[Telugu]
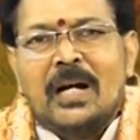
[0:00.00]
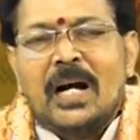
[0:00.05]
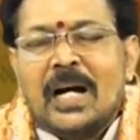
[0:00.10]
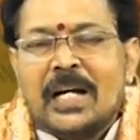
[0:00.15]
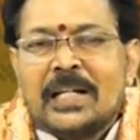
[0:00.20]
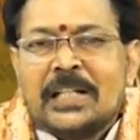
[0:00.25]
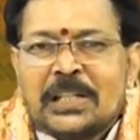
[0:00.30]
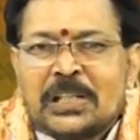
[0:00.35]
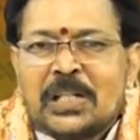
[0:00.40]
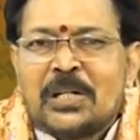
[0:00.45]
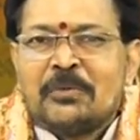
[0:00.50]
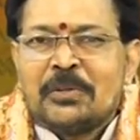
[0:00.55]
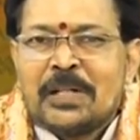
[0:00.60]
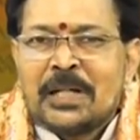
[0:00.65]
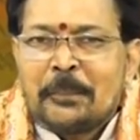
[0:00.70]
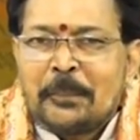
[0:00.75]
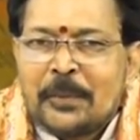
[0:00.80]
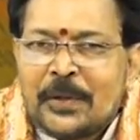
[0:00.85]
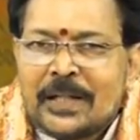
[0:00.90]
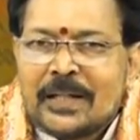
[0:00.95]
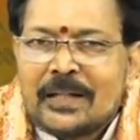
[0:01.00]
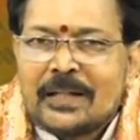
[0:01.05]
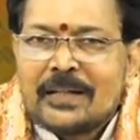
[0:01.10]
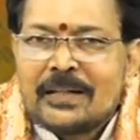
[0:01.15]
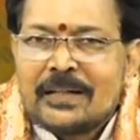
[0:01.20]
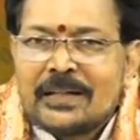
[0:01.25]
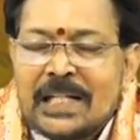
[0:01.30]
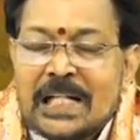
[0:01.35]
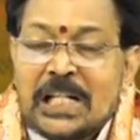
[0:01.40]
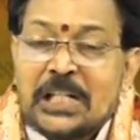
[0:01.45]
ఆ ఇంట్లో ఉన్నప్పుడే
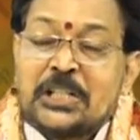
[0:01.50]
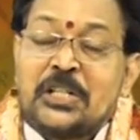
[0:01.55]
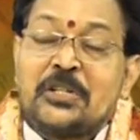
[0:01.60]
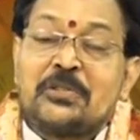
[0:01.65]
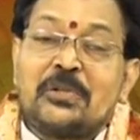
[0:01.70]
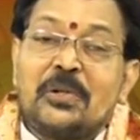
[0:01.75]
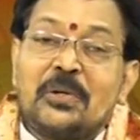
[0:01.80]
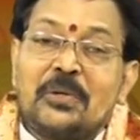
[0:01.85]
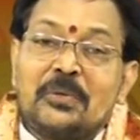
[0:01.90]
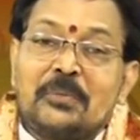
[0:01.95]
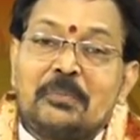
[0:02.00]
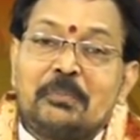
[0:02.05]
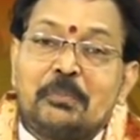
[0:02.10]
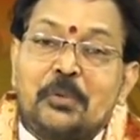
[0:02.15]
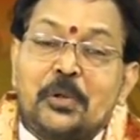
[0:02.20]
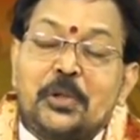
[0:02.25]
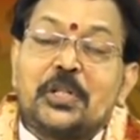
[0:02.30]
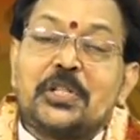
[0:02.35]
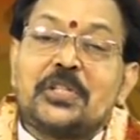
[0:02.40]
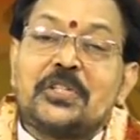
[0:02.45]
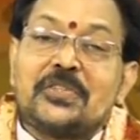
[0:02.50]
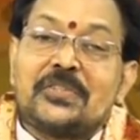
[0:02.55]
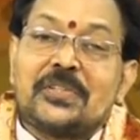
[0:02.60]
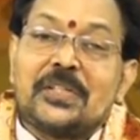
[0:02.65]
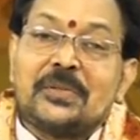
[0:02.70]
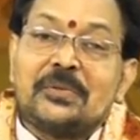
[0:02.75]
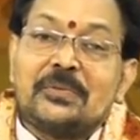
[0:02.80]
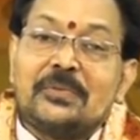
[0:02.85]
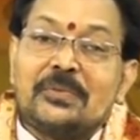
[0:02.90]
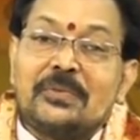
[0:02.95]
ఎలక్షన్స్లో పోటీ
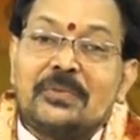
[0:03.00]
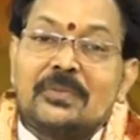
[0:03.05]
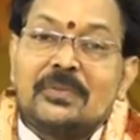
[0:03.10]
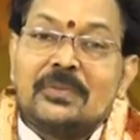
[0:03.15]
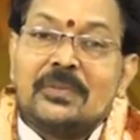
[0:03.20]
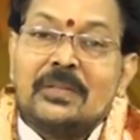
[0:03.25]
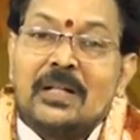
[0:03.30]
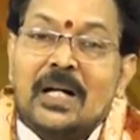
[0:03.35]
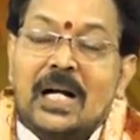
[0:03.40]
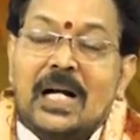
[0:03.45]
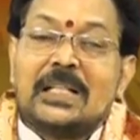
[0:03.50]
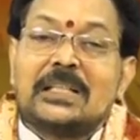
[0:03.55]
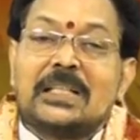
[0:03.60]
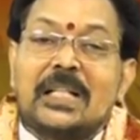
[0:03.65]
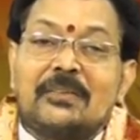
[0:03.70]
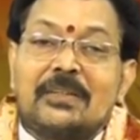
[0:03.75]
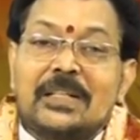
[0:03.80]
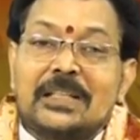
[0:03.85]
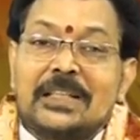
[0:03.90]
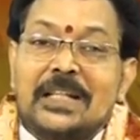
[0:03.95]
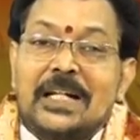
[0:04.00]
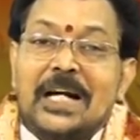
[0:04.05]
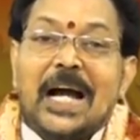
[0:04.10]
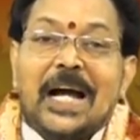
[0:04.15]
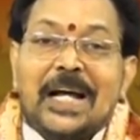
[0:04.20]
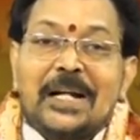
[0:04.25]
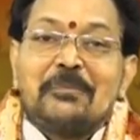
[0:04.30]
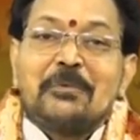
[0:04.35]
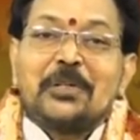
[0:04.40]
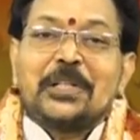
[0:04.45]
చేశాడు ఆ తర్వాత
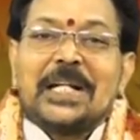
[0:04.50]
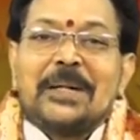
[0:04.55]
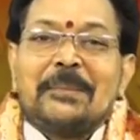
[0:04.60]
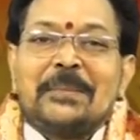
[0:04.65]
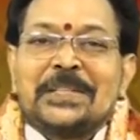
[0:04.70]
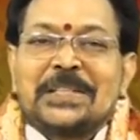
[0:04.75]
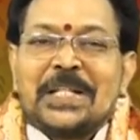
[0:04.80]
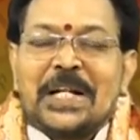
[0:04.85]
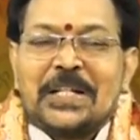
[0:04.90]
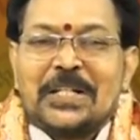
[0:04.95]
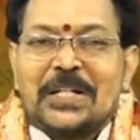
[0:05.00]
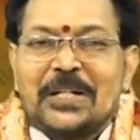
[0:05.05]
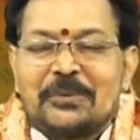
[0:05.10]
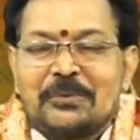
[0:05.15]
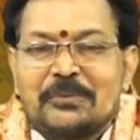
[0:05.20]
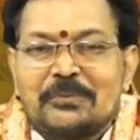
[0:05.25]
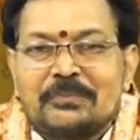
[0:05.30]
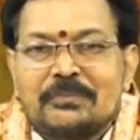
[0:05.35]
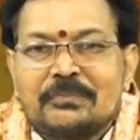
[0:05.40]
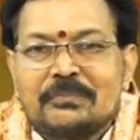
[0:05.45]
ఆయన ముఖ్యమంత్రి అయ్యారు